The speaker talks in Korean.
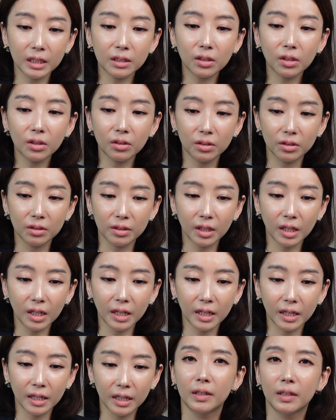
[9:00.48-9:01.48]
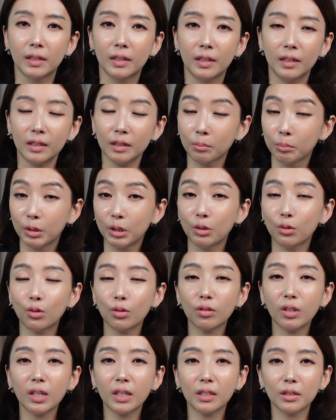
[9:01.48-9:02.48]
했었는데 네,
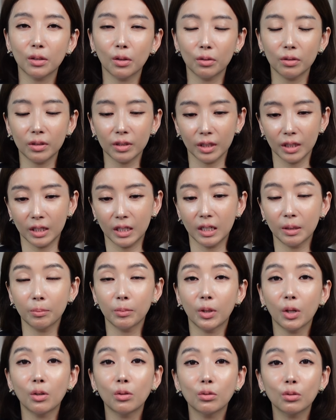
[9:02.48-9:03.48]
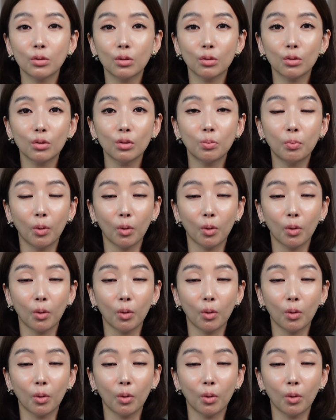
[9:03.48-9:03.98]
민주당에서는 이 김경수